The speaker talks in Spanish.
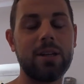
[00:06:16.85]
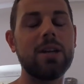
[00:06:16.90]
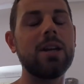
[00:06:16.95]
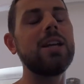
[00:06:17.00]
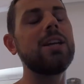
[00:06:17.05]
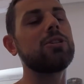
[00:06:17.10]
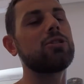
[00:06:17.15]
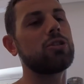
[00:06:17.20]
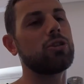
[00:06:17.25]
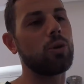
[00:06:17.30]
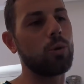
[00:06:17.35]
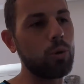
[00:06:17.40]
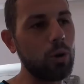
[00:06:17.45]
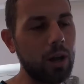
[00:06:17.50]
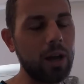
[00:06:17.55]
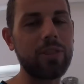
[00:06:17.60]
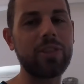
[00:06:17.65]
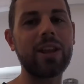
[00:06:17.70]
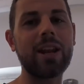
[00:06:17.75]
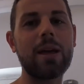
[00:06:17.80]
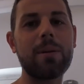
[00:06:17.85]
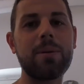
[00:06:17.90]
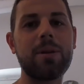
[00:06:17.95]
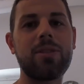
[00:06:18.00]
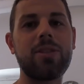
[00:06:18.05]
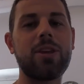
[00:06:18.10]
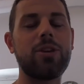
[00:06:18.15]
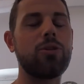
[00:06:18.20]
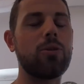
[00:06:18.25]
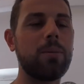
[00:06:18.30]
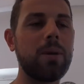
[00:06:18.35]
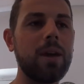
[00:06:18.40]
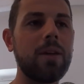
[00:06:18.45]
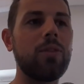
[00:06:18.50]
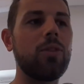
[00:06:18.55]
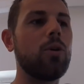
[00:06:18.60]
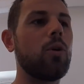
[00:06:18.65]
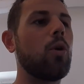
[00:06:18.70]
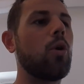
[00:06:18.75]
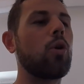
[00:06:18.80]
Y eso, seguro que hacer la bici
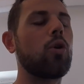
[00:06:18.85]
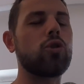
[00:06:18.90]
lloviendo o